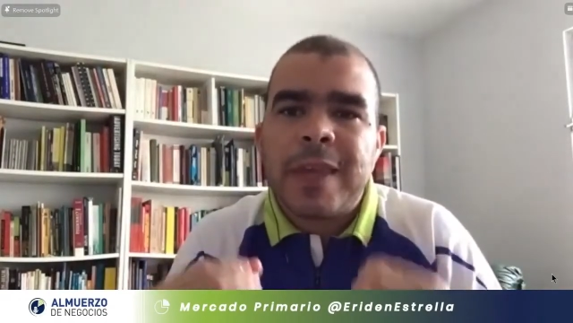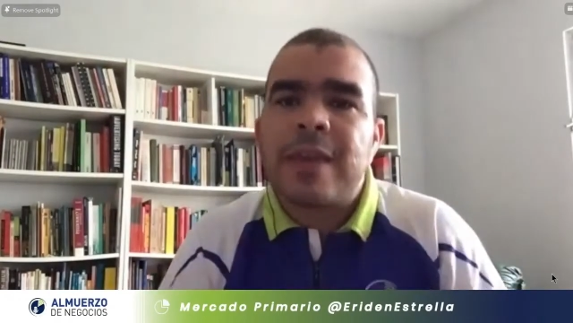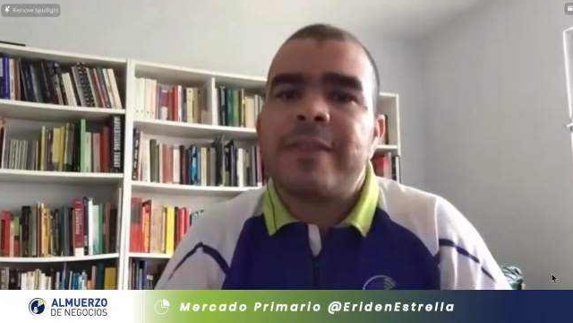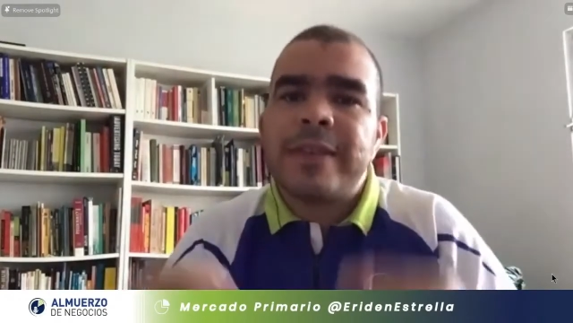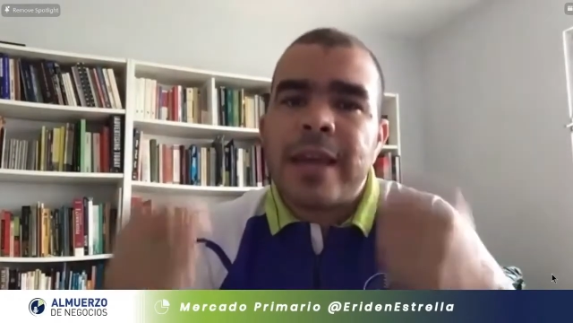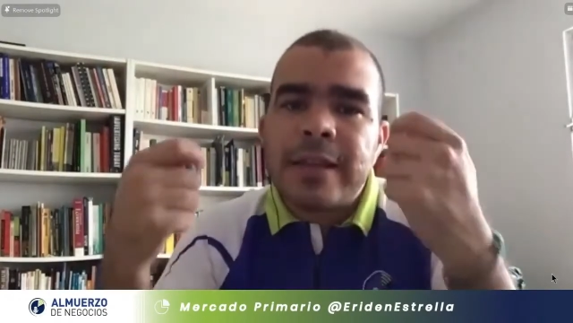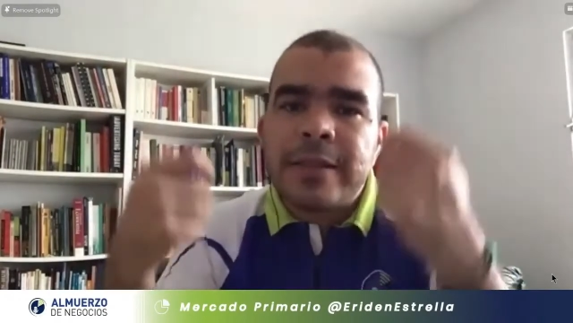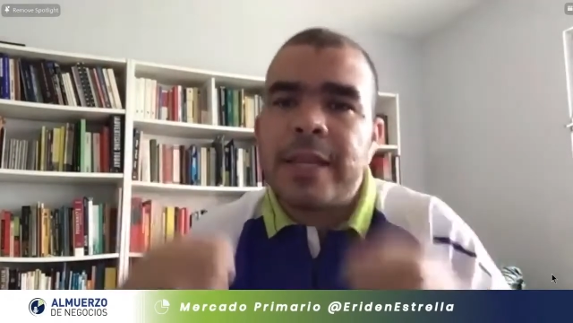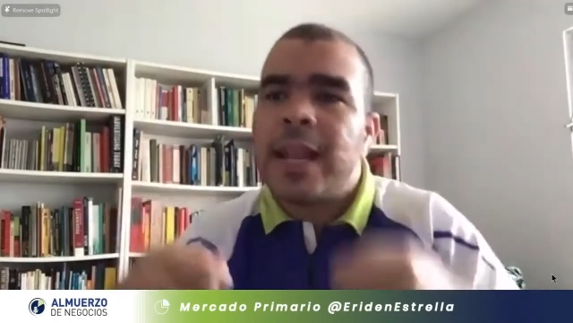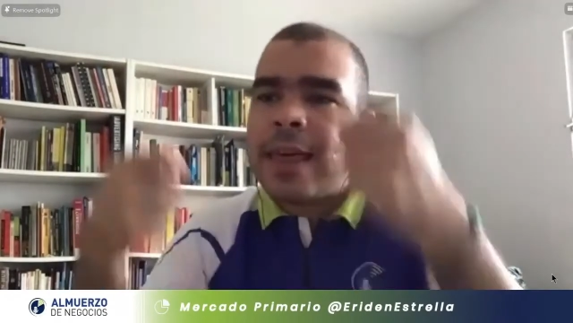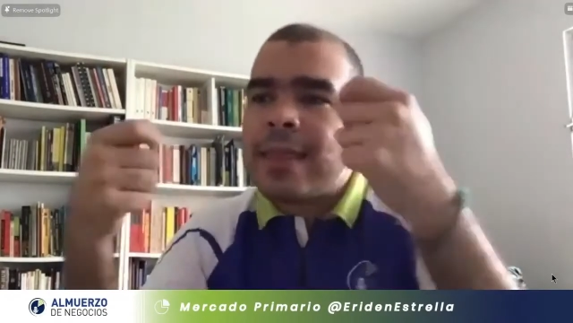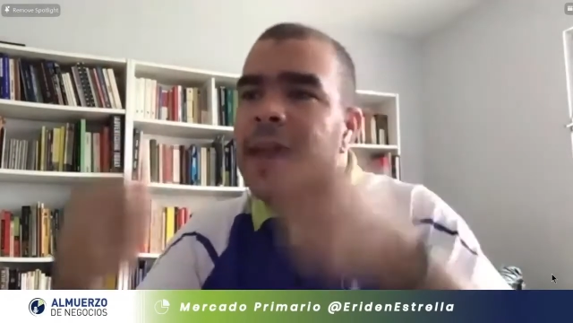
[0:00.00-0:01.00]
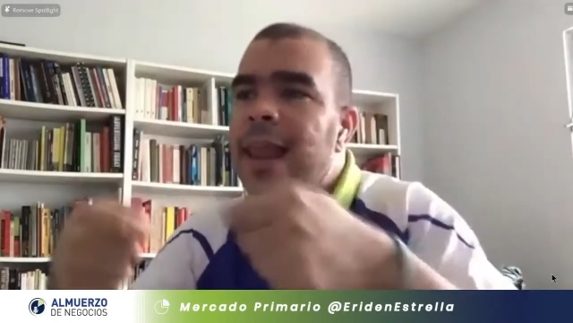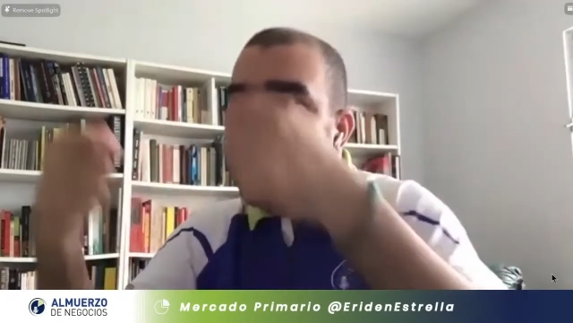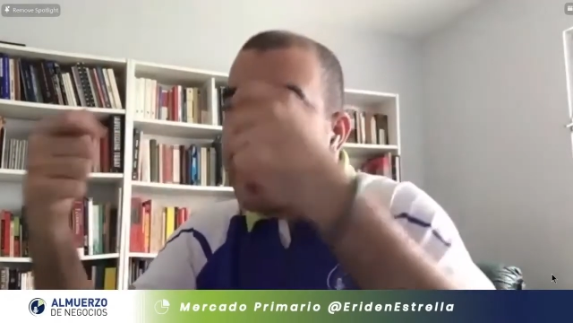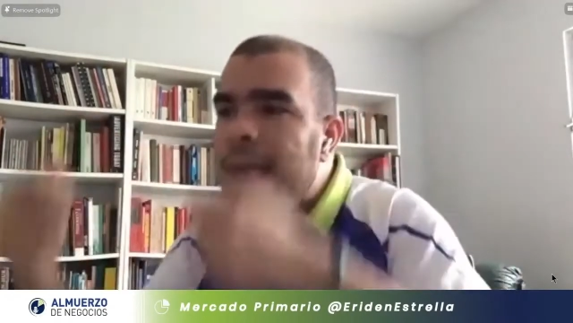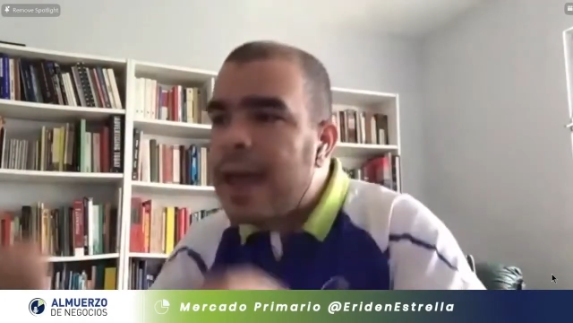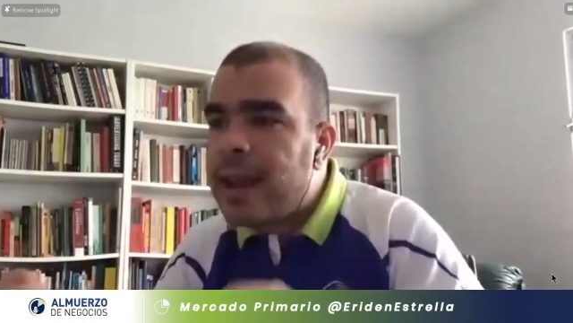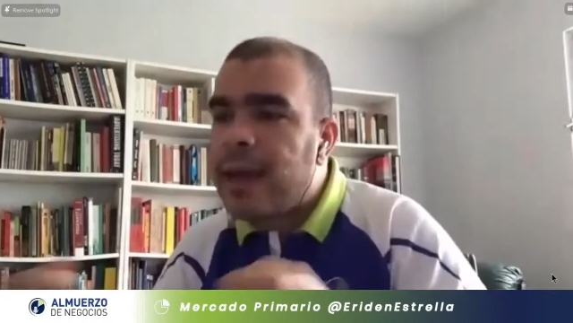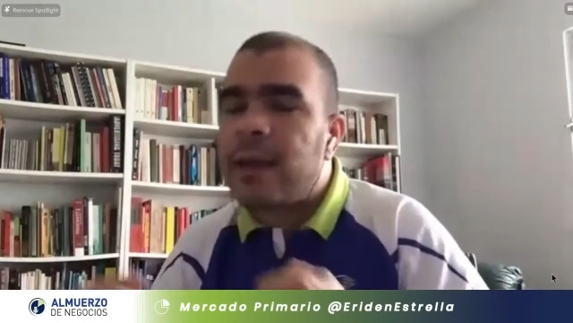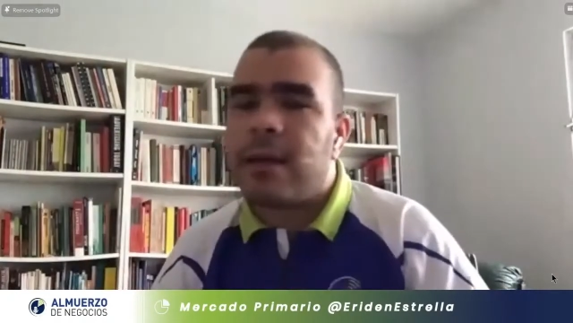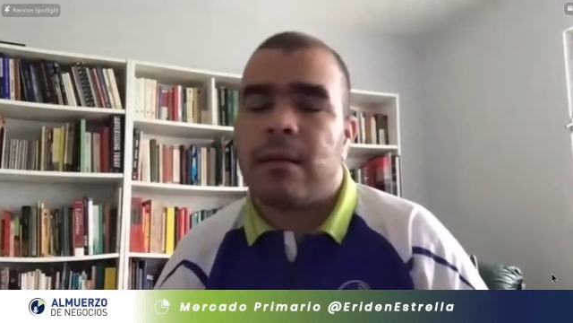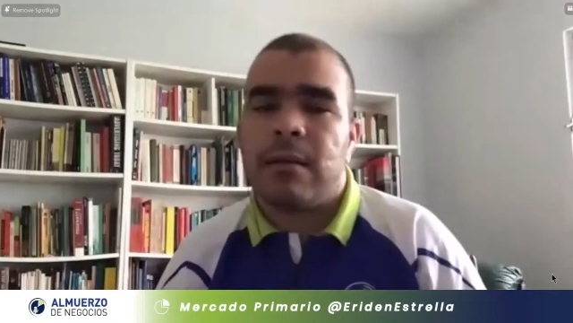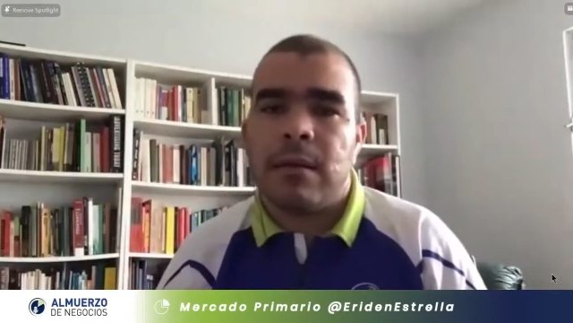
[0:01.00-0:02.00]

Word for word: que si Haití le da la gana